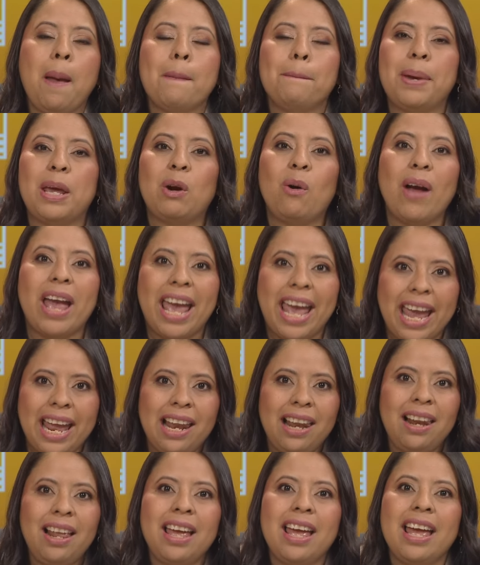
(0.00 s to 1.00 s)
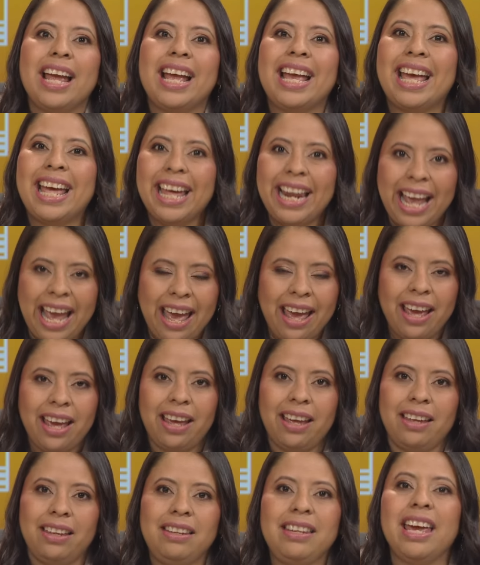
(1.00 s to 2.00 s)
Pero él cree
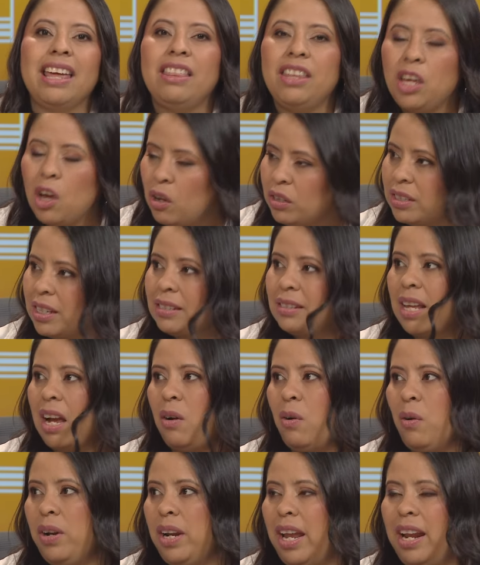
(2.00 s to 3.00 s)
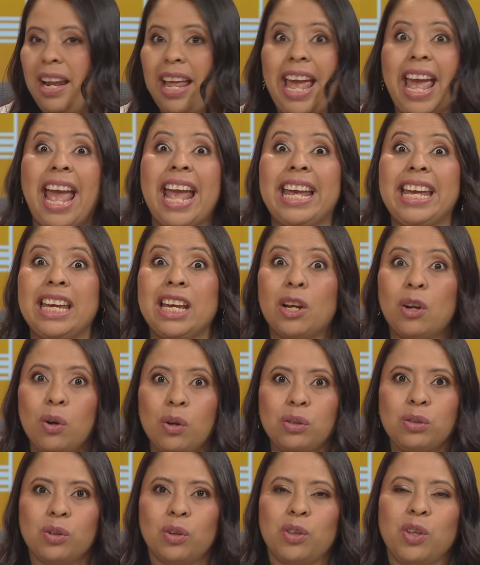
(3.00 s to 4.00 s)
que Dios está con él e
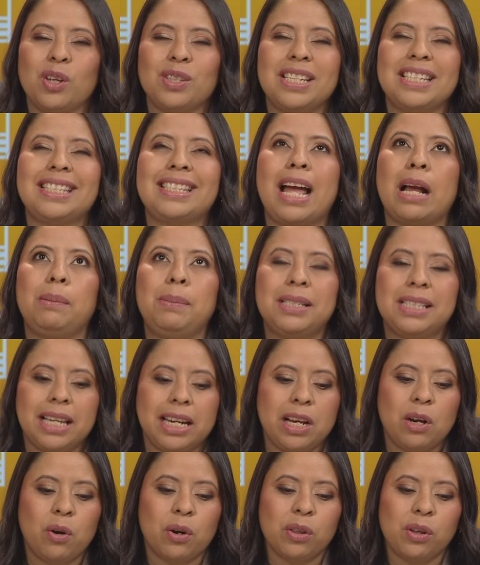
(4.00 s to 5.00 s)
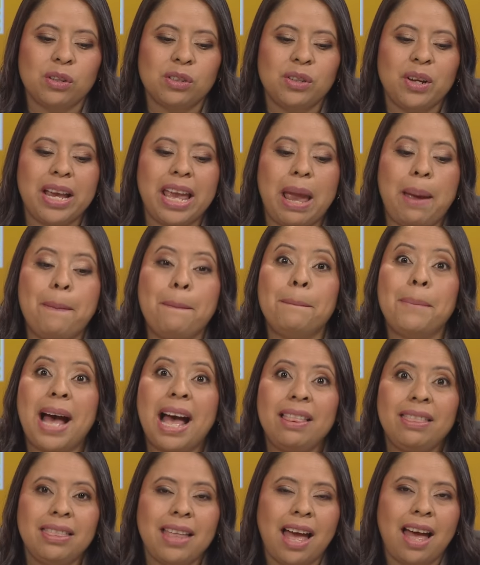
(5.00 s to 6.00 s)
incluso Dios es tan misericordioso que
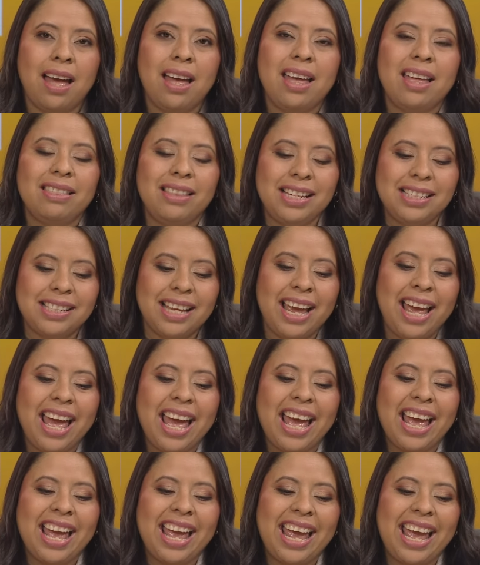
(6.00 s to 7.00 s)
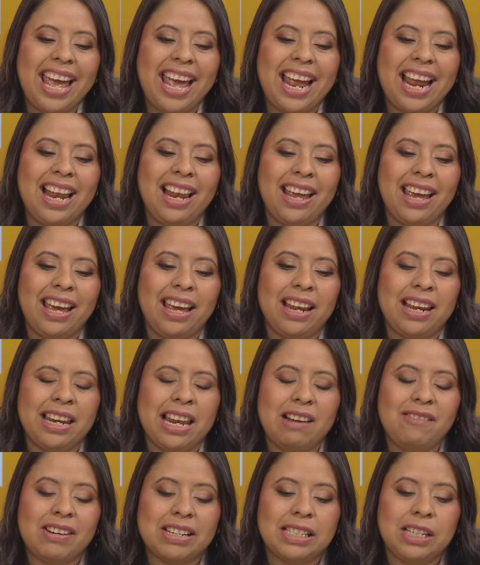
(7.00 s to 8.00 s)
manda, dice, eh, eh, en
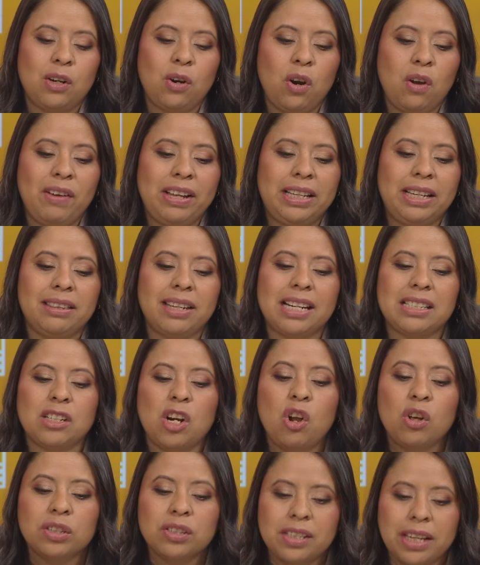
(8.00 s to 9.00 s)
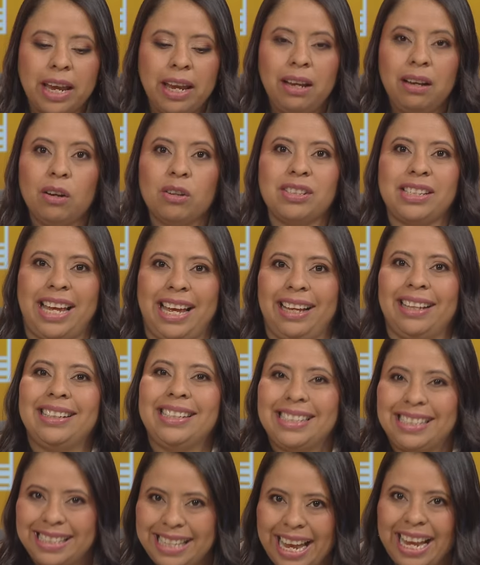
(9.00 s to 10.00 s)
el versículo 23, lo sé, o sea,
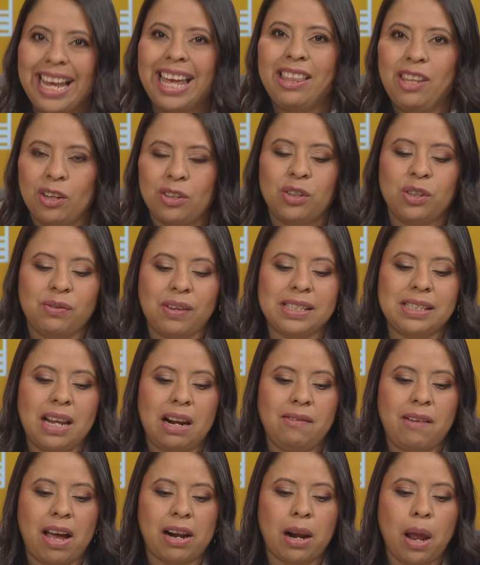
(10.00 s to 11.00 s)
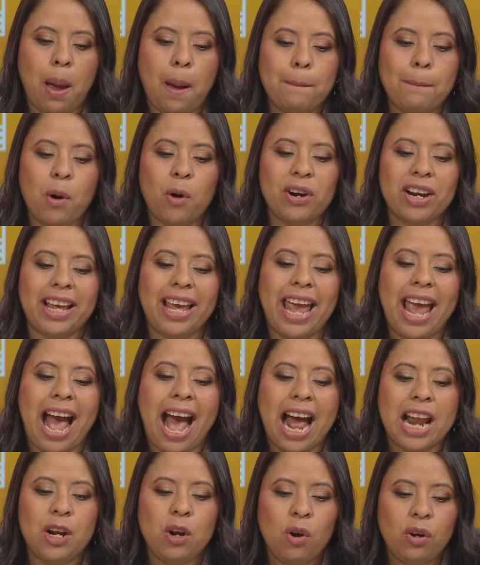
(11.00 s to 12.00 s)
sé que Dios nos va a salvar porque
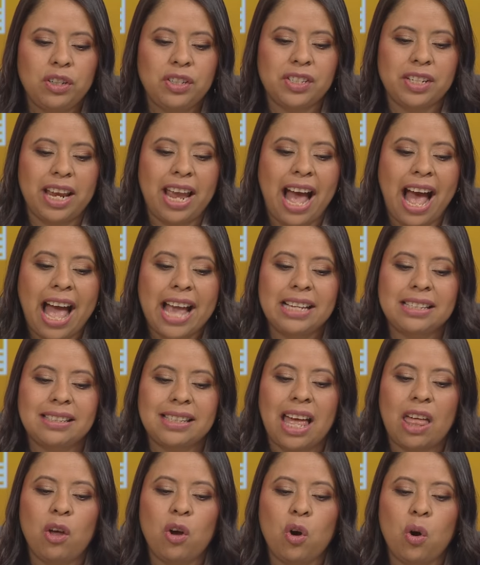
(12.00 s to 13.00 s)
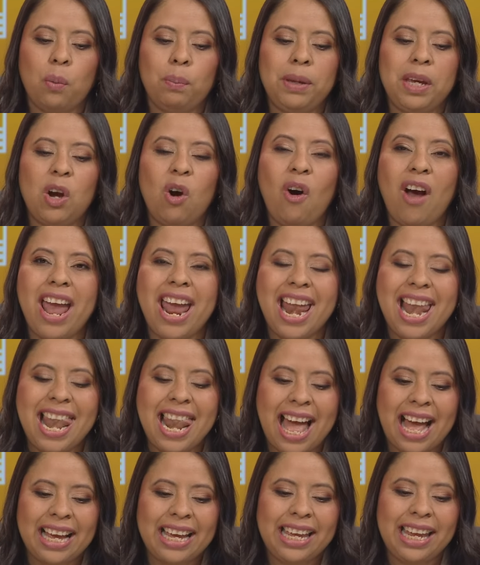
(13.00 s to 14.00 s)
anoche ha estado conmigo el
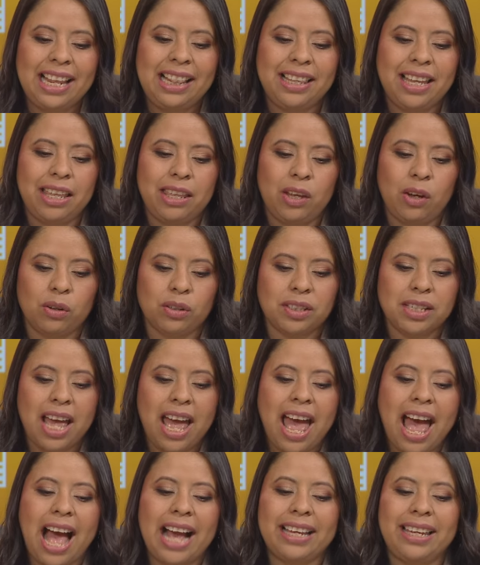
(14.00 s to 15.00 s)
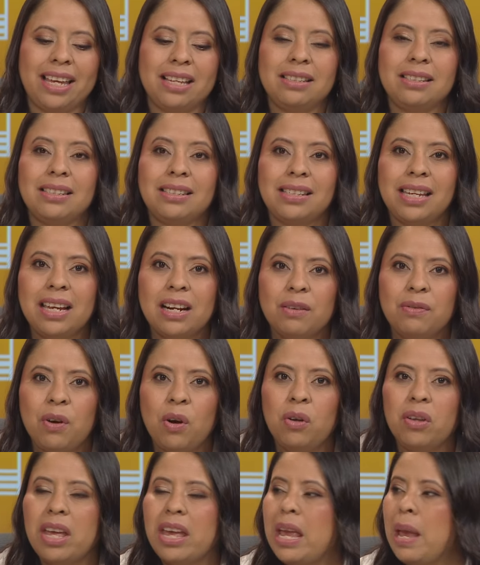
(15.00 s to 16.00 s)
ángel de Dios, a quien
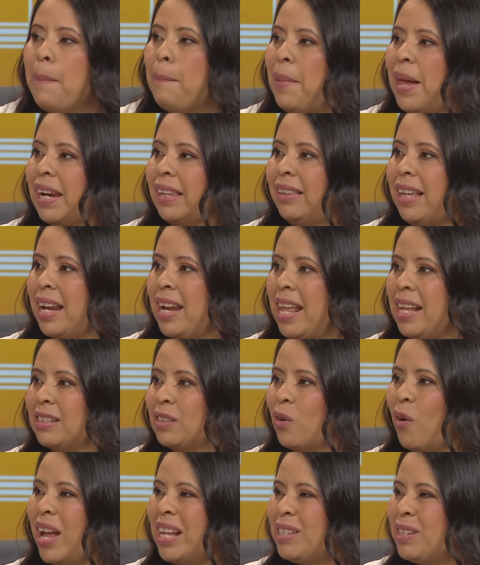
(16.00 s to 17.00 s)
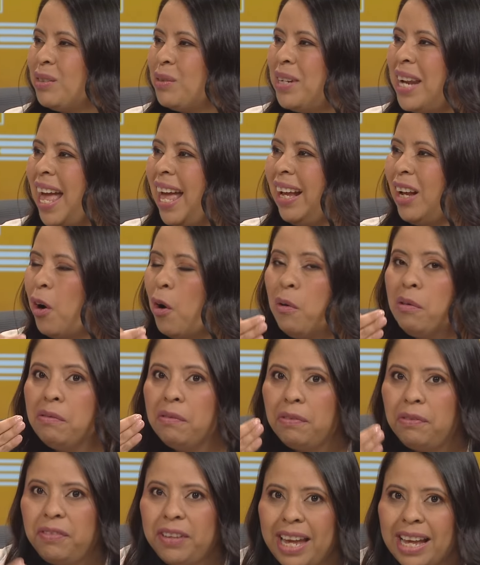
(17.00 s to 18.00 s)
sirvo y pertenezco. Esa es una
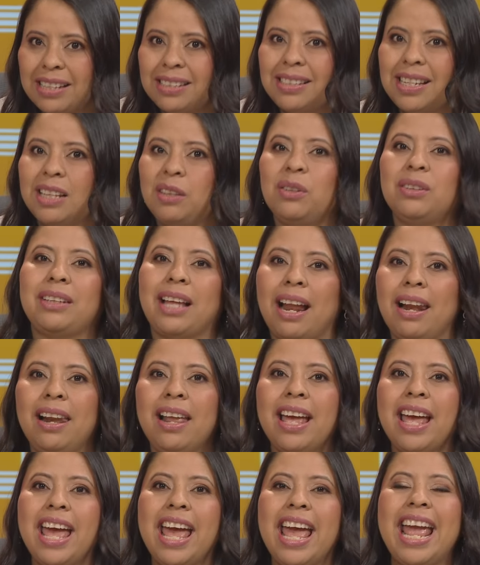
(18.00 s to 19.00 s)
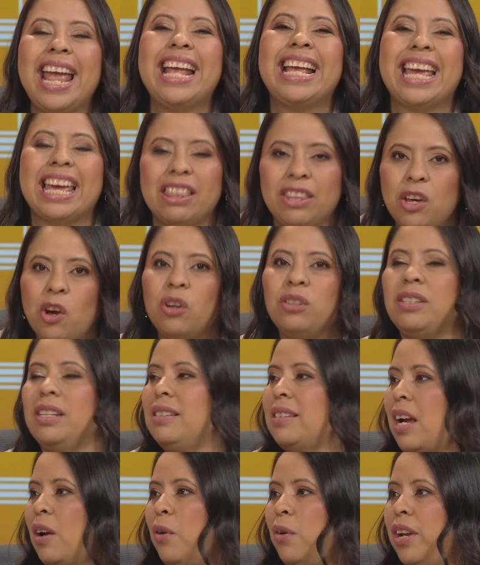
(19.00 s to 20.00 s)
confianza total en que Dios
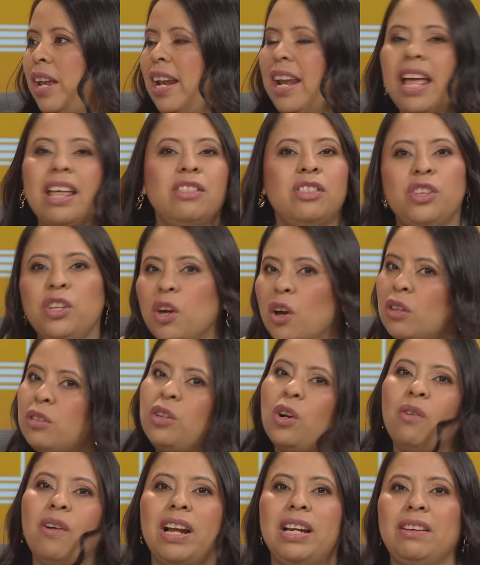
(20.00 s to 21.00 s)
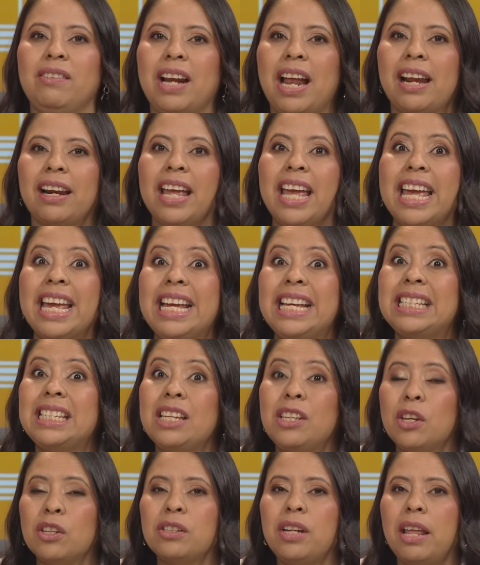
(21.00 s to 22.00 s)
está con él, Dios lo va a librar y si
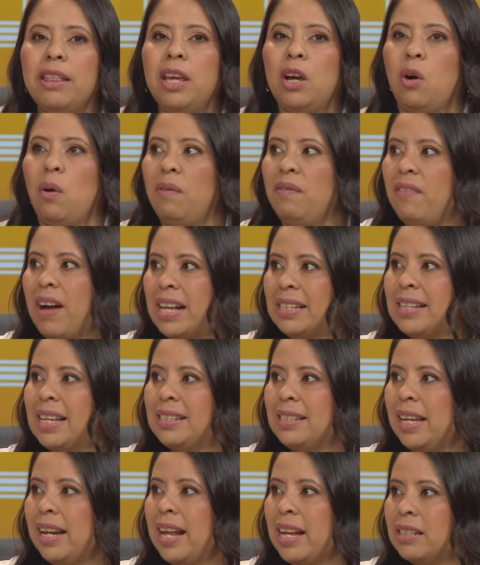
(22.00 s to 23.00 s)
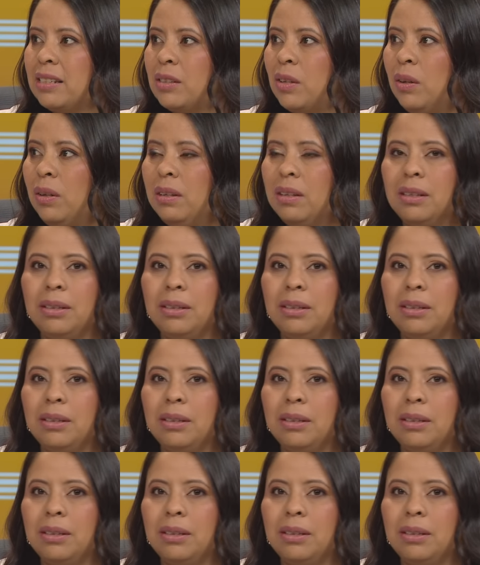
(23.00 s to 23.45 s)
Dios le dijo, vas a hacer esto,